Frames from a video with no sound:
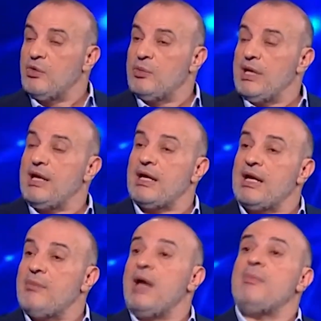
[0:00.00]
وبيقول لك
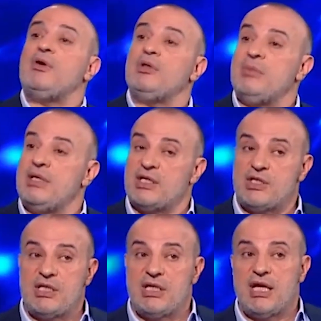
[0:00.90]
انا ما عم باخذ منك
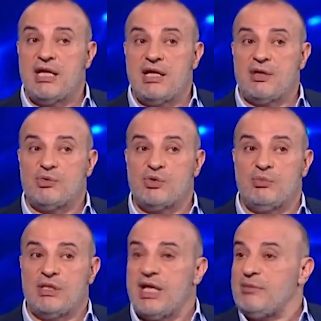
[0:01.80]
شيء نهائيا
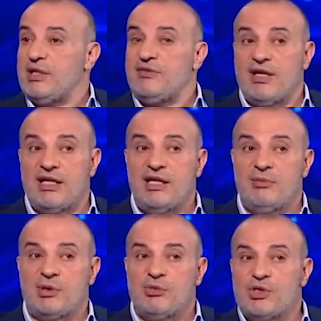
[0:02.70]
رسوم انت عم تدفع كل
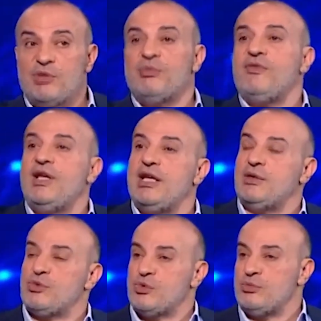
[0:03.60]
المتوجب وما في
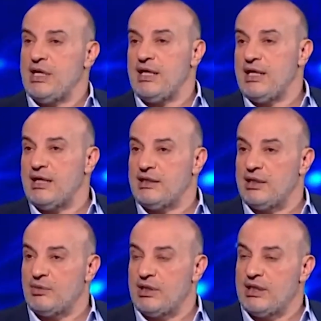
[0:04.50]
عليك رسوم نهائيا
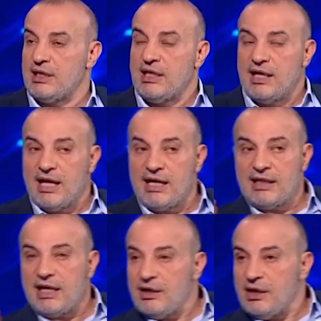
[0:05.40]
للدوله
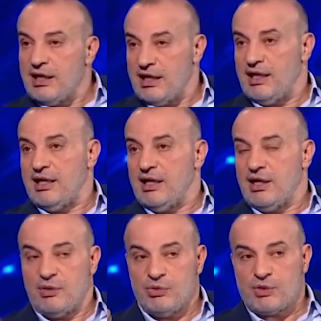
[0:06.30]
هذا
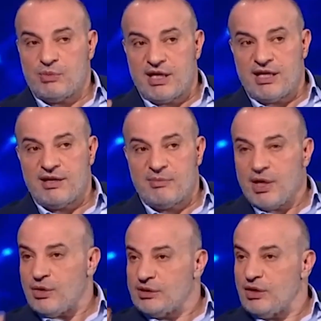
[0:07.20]
الوش ماني
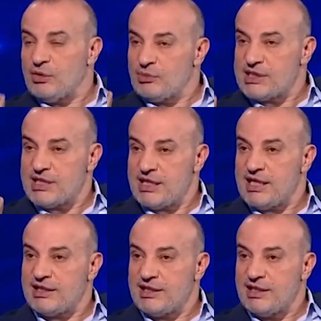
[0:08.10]
بياخذ هول
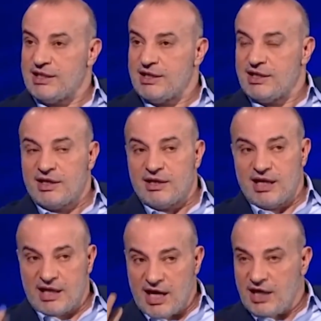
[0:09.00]
المصريات
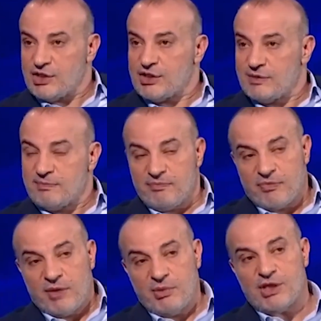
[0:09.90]
الكاش
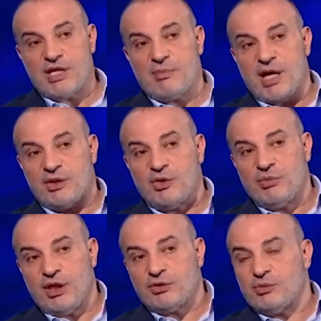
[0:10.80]
بيرجع بيعطيهم
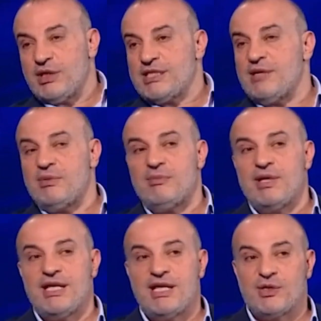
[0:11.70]
بحطهم بحساب
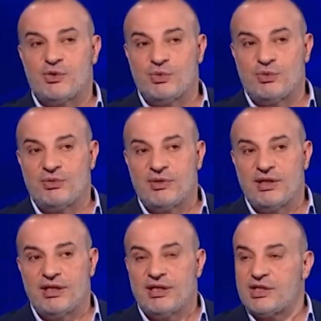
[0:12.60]
الماليه شو
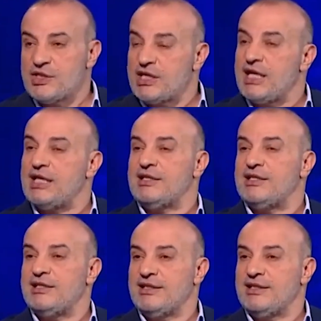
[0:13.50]
تشيكات